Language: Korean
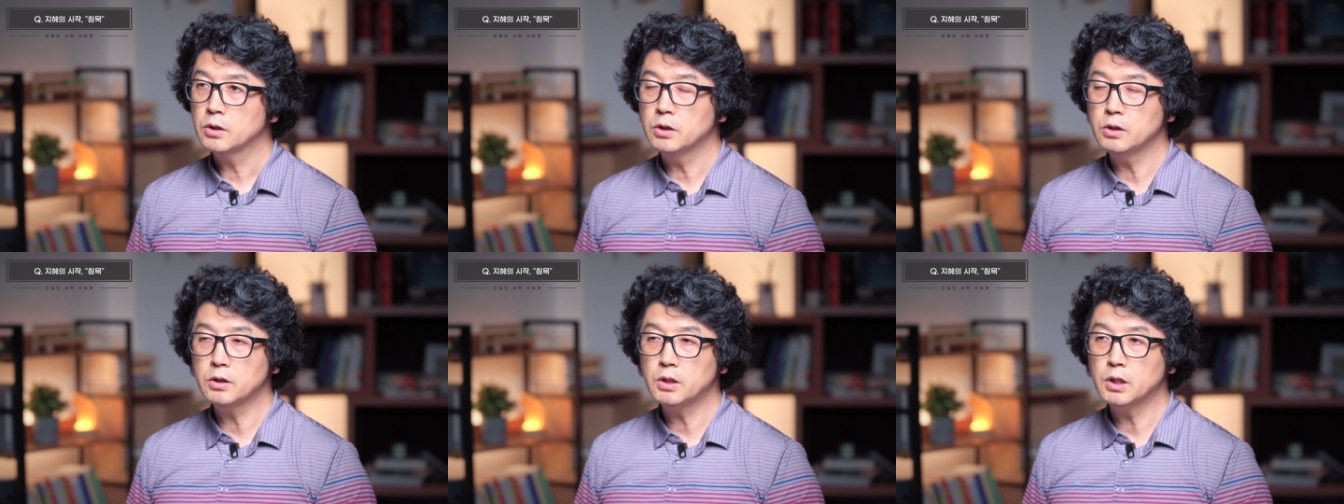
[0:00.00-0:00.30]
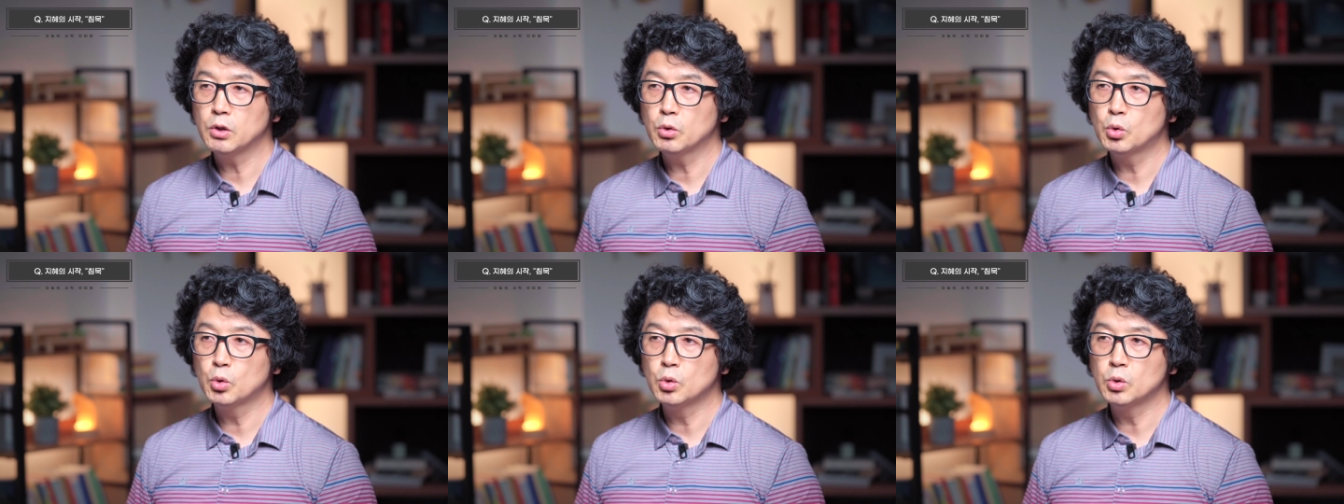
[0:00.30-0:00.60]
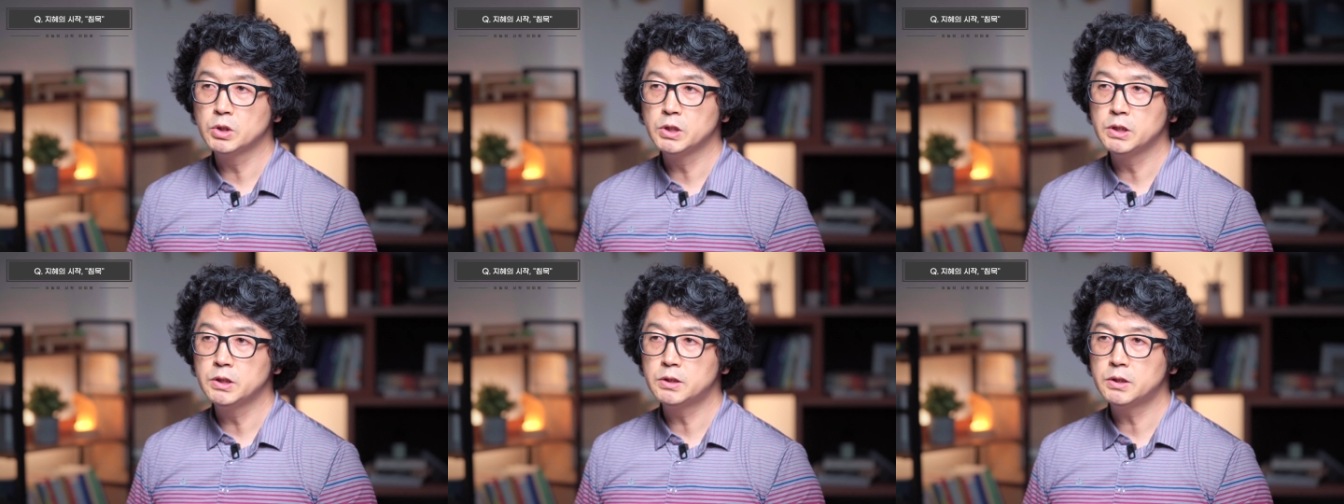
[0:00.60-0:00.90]

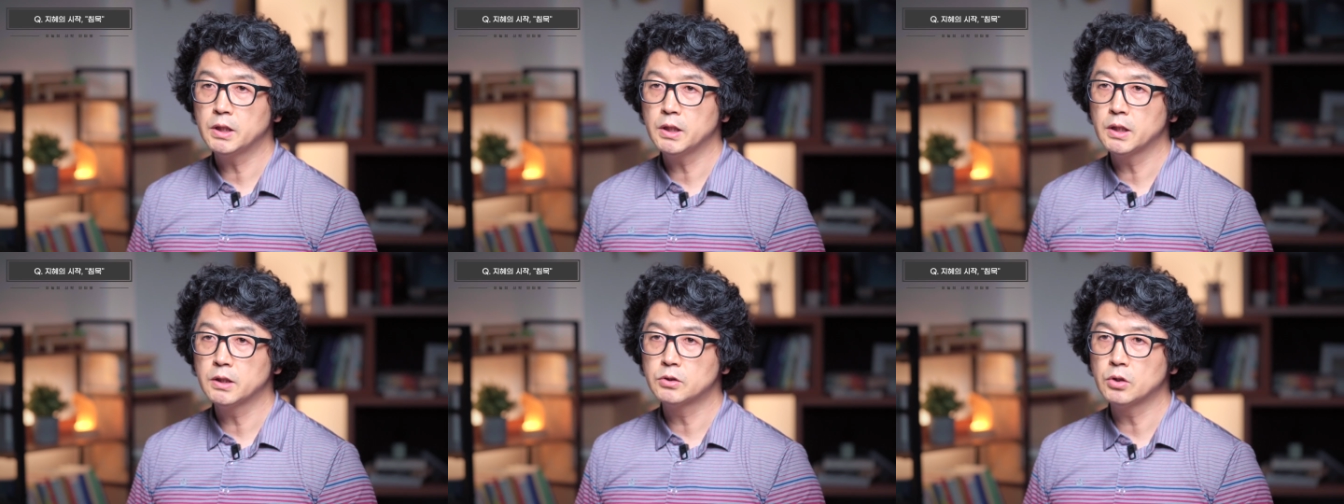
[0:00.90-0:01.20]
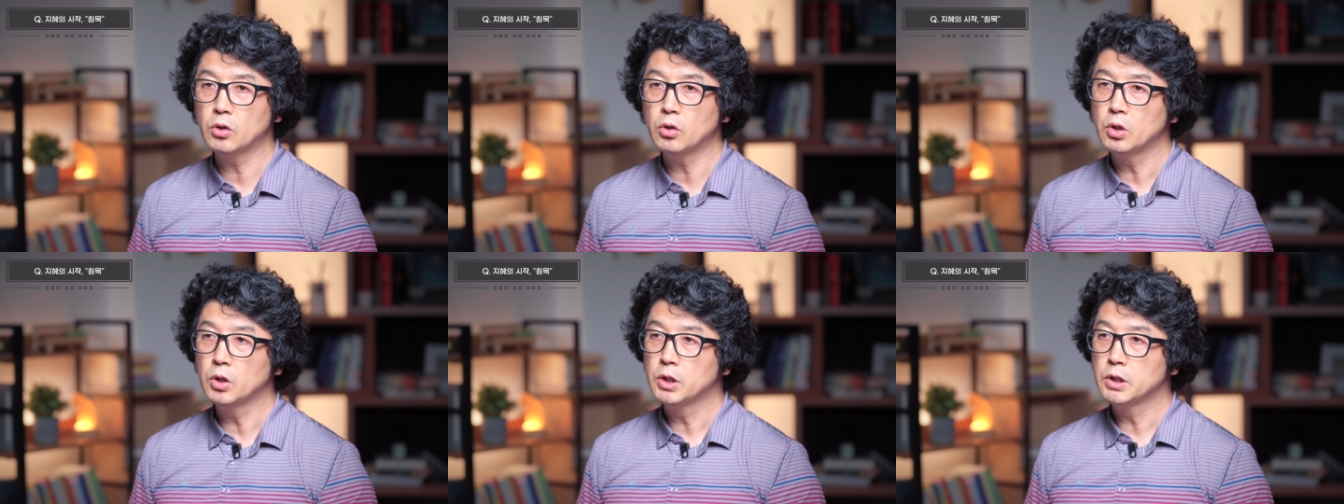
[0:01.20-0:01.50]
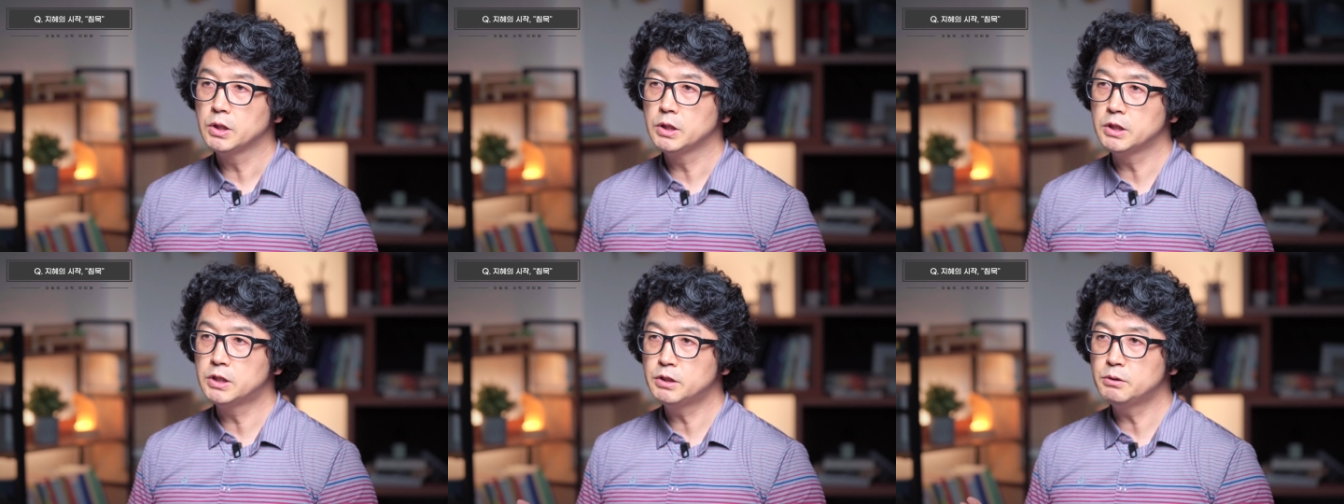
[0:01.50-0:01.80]
키르케고르는 이 책에서
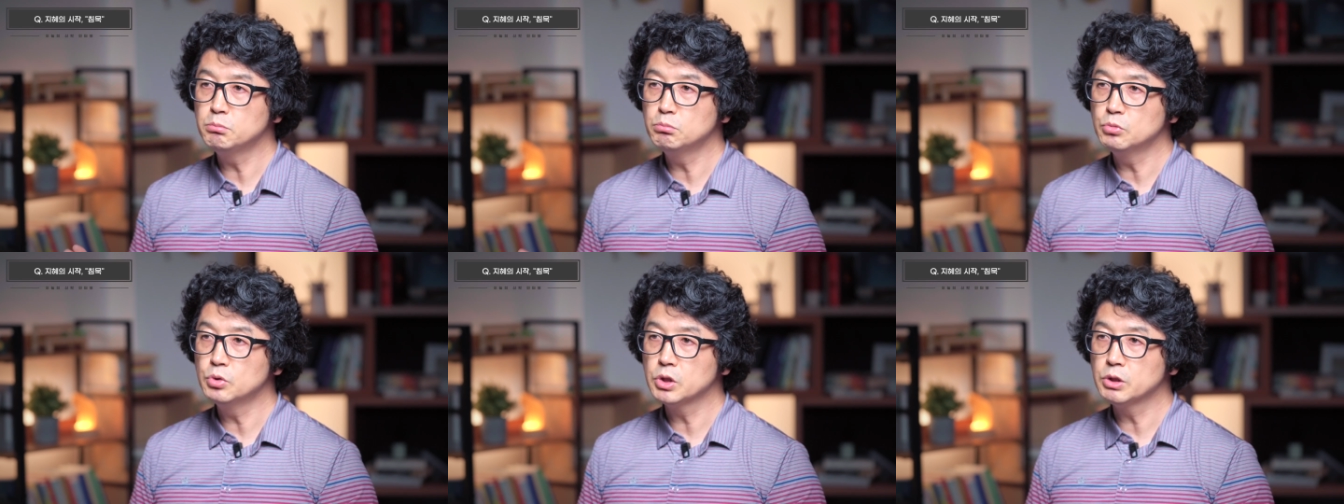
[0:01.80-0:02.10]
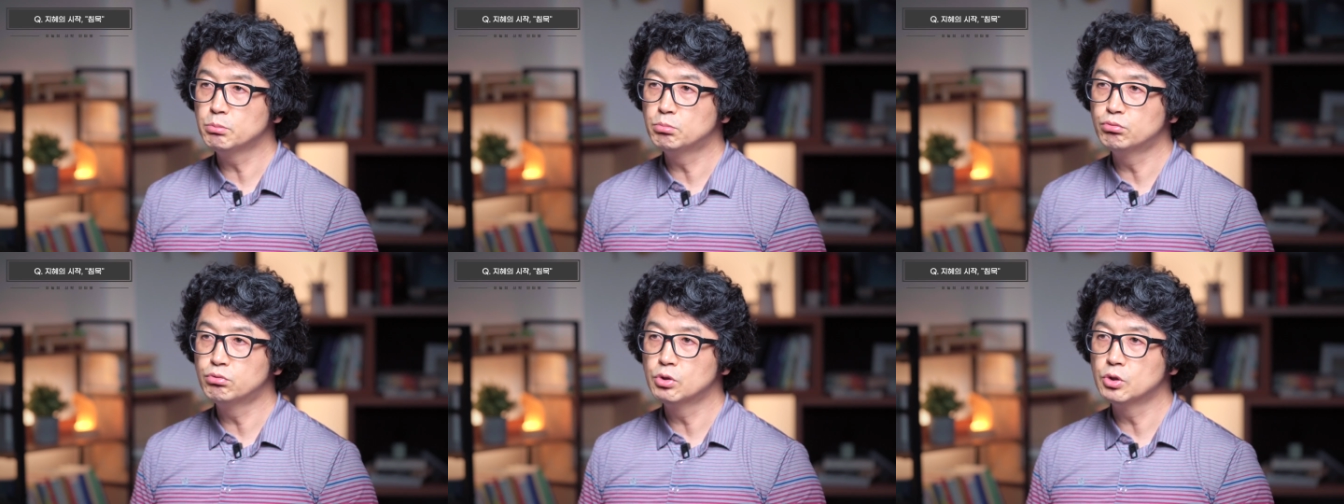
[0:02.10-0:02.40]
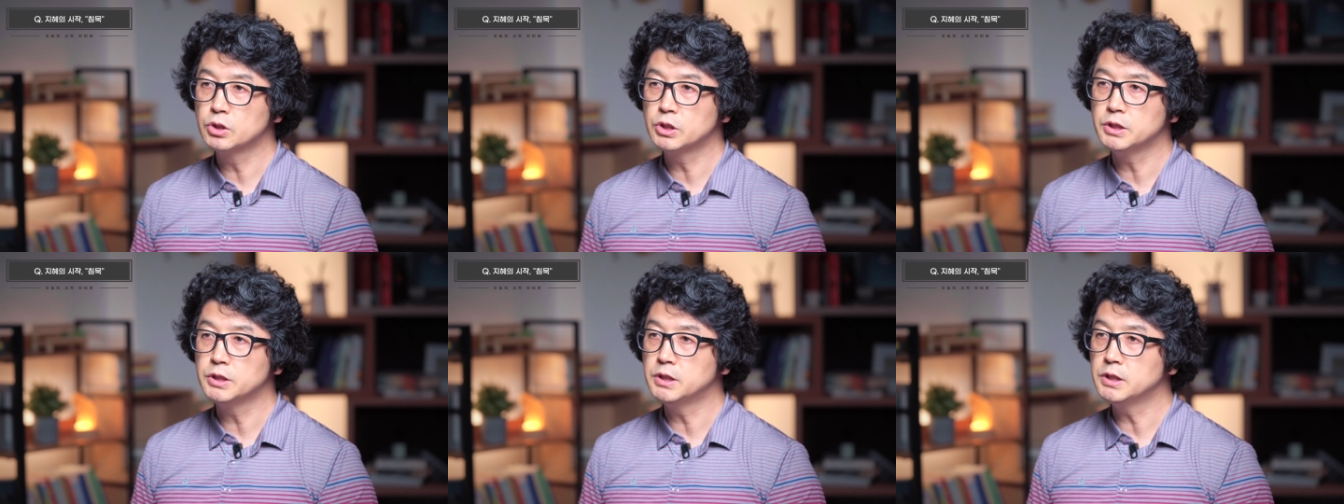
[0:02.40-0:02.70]
이 침묵이
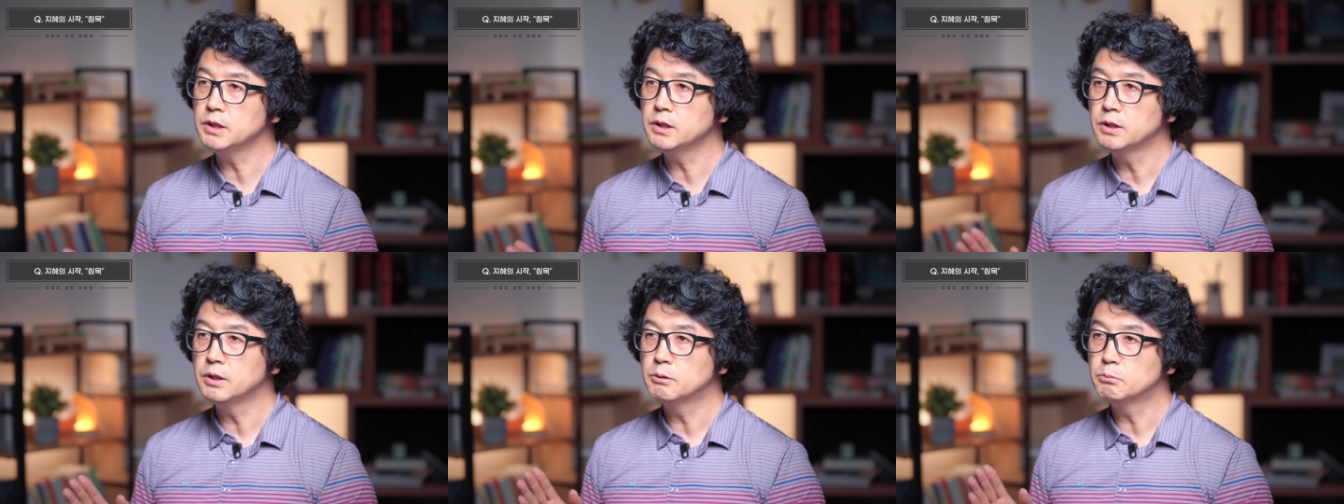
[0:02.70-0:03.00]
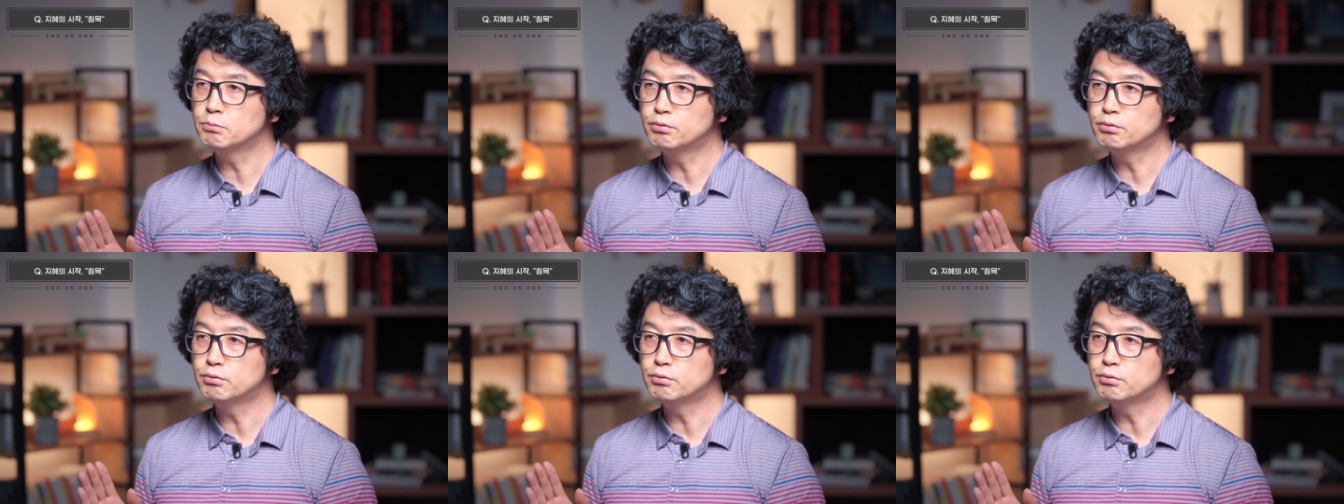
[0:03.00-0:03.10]
무엇인지